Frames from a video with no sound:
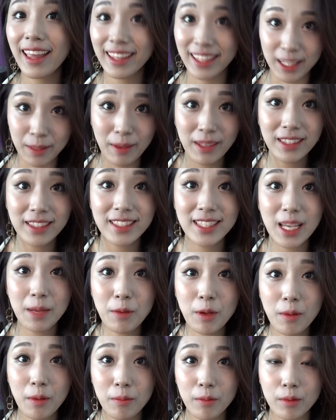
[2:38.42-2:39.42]
이벤트
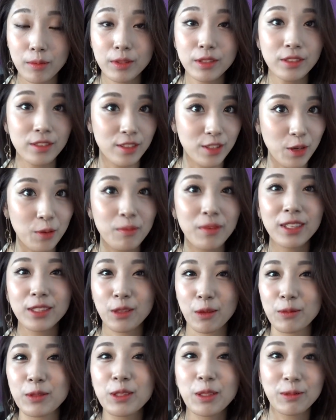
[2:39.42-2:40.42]
참여 방법은 정말
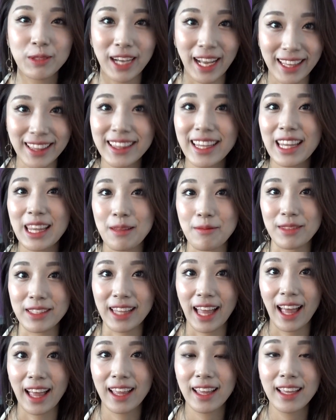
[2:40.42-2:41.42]
너무너무
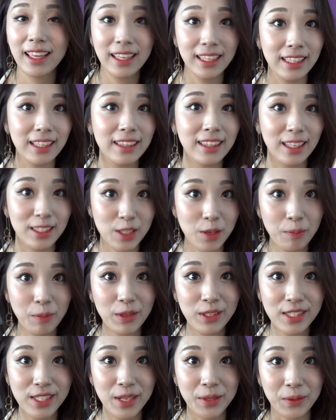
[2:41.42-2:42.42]
간단합니다. 일단 첫
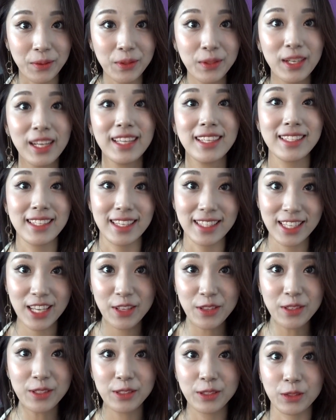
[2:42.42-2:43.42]
번째로 제
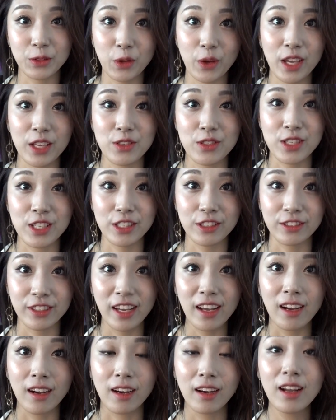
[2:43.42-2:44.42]
채널을 구독해
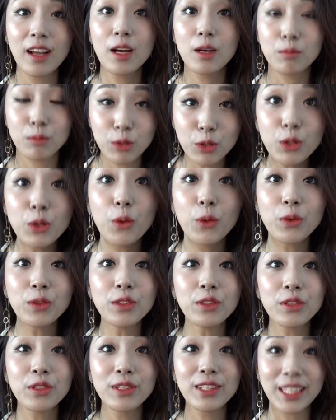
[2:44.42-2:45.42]
주시고요.
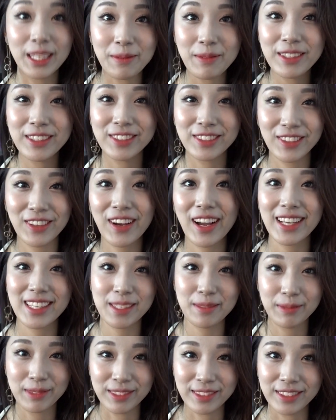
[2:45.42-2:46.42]
물론 이미
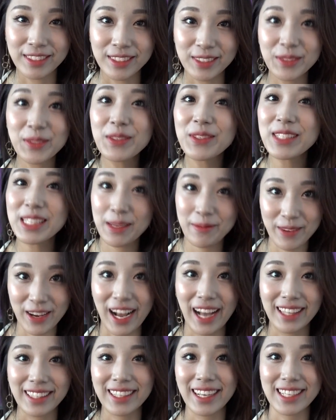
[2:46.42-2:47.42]
구독하신 분들도 참여
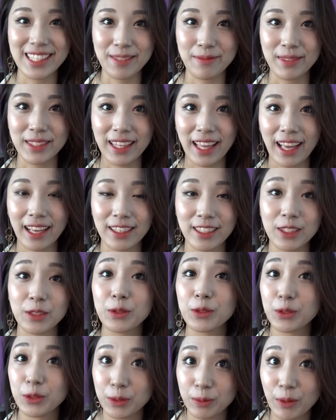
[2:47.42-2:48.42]
가능하십니다.
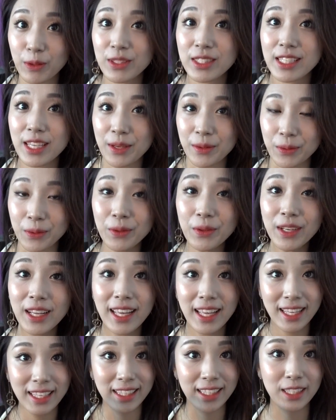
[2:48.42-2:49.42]
그리고 두 번째로
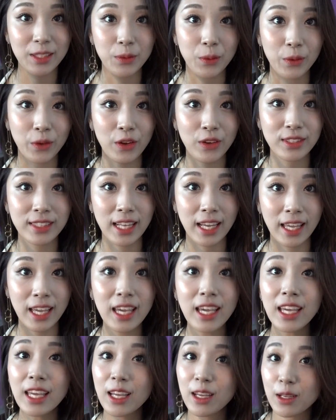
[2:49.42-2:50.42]
이
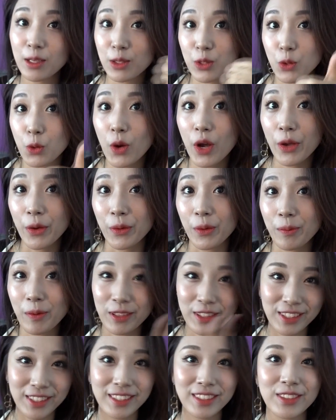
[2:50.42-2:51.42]
동영상에 좋아요
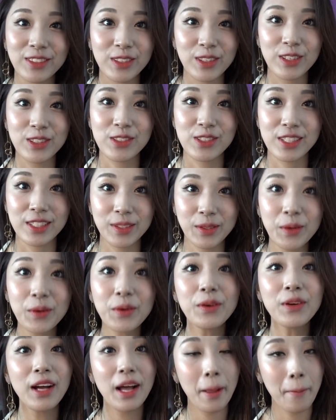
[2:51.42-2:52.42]
버튼을
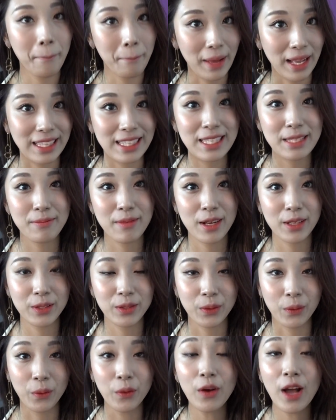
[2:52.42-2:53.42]
눌러주시고
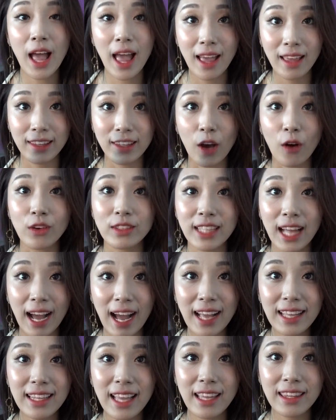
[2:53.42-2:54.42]
마지막으로 영상
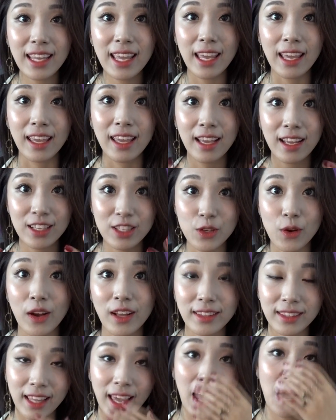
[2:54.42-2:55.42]
하단에
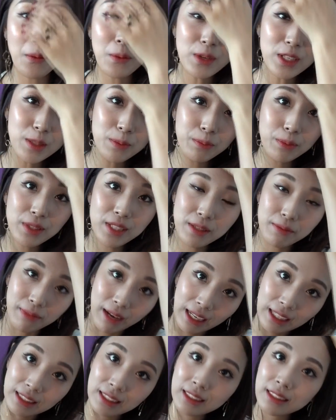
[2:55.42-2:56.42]
저한테 하고 싶으신
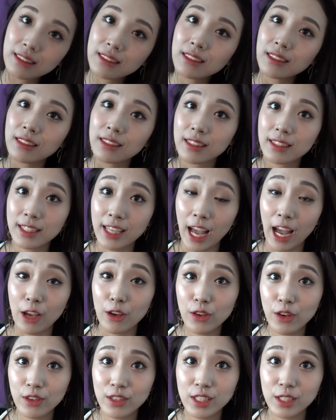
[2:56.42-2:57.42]
말들을
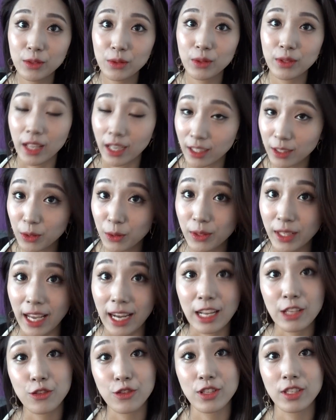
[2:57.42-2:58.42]
자유 형식으로 댓글로
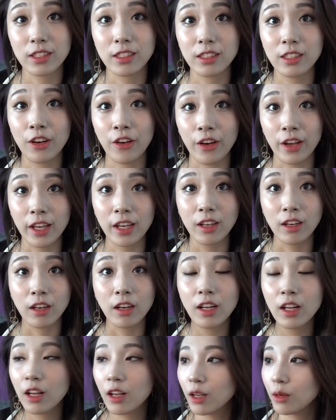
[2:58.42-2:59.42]
달아주시는 거예요.
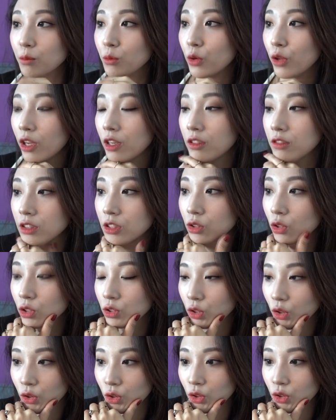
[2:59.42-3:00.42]
뭐 예를
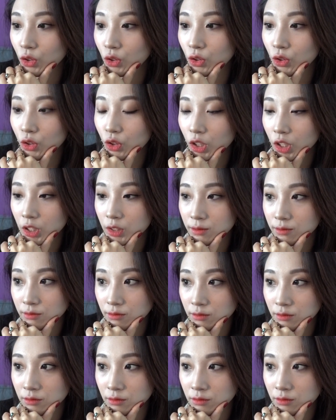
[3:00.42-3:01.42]
들어서
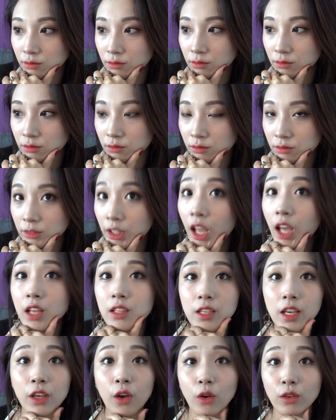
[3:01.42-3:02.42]

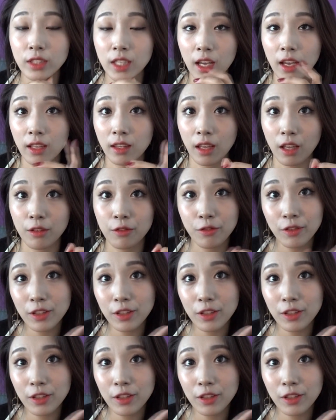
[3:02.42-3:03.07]
제 영상에 대한